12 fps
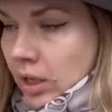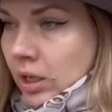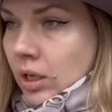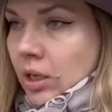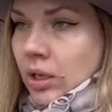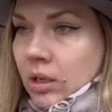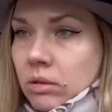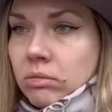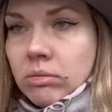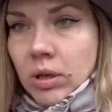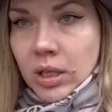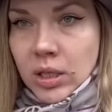и
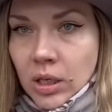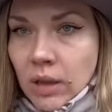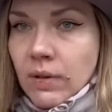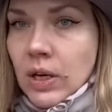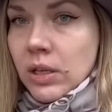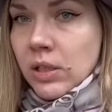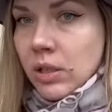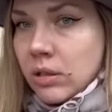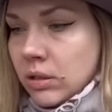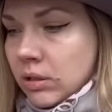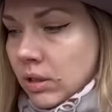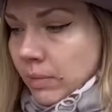остановились
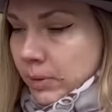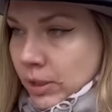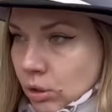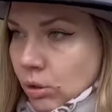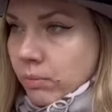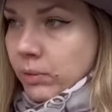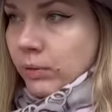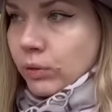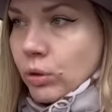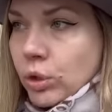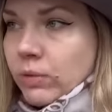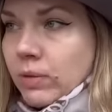на простом, но в
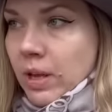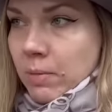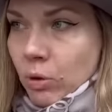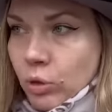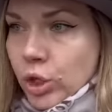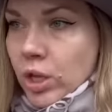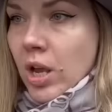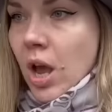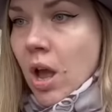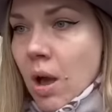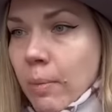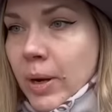то же время очень
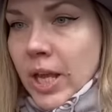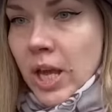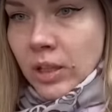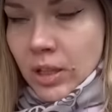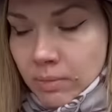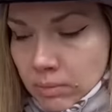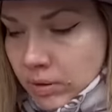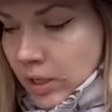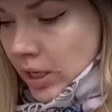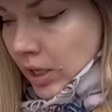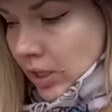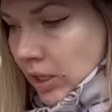понятном
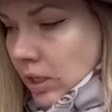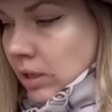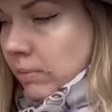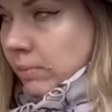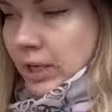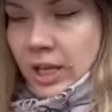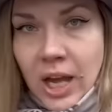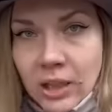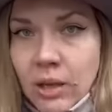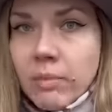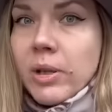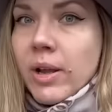и
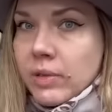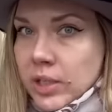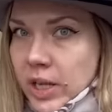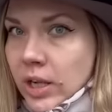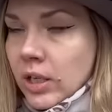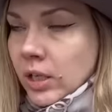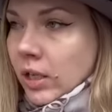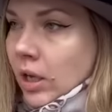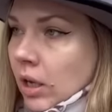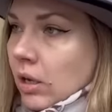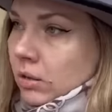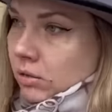приятном для всех
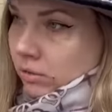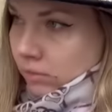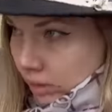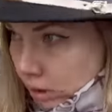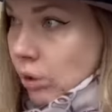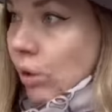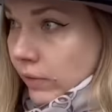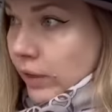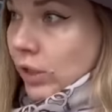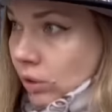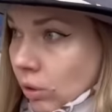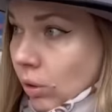э, на слове
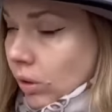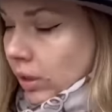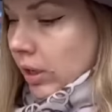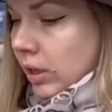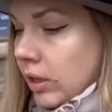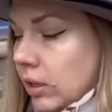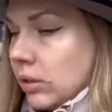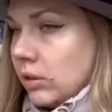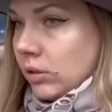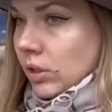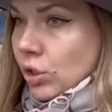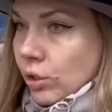кино.
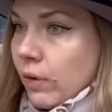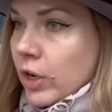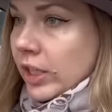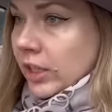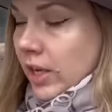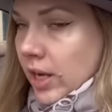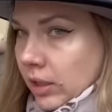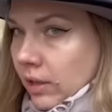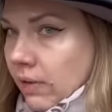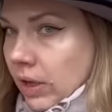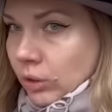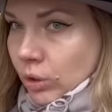Ничего
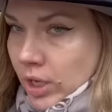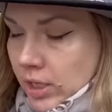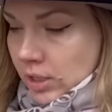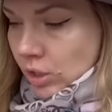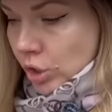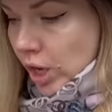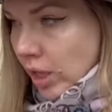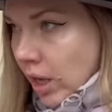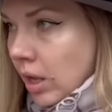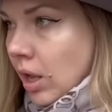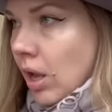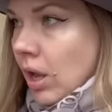конкретного оно не
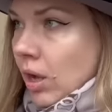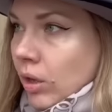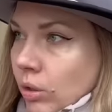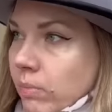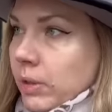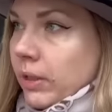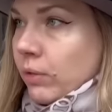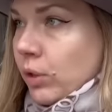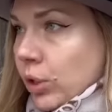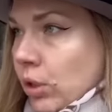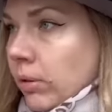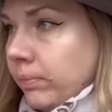означало, кроме того,
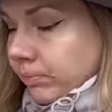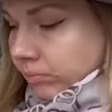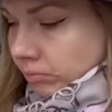что